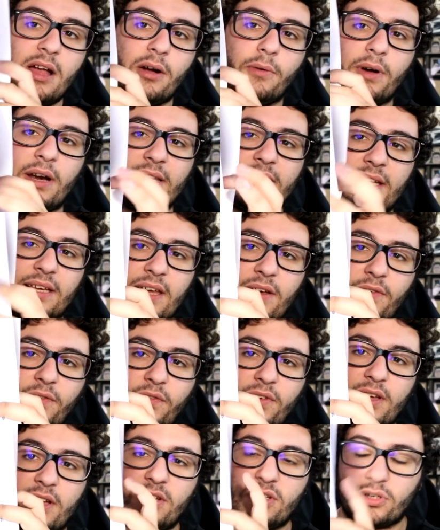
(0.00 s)
Guardate che
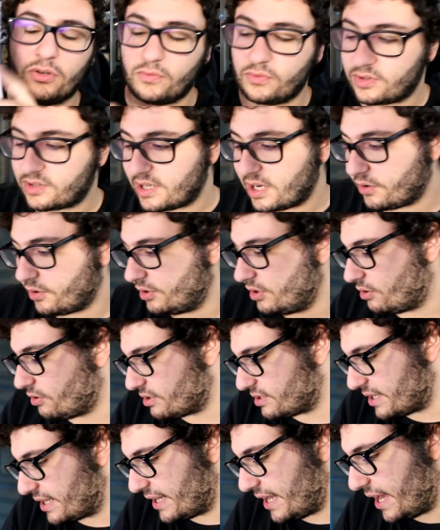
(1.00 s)
fighi, ci sono un sacco di
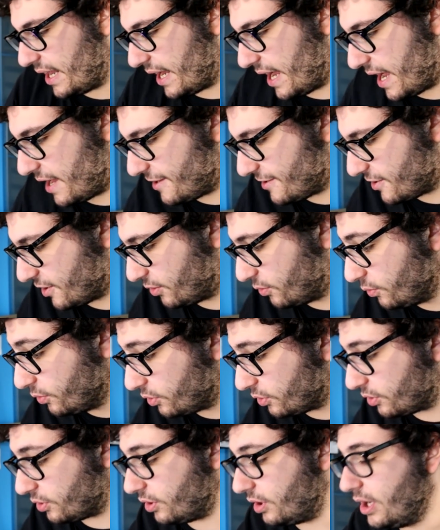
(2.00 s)
cose che range e
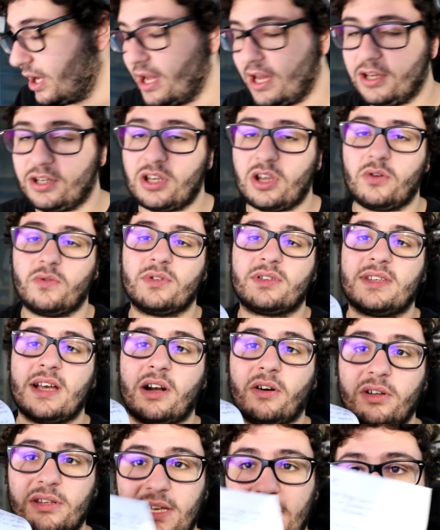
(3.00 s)
tutto. Ci sono un sacco di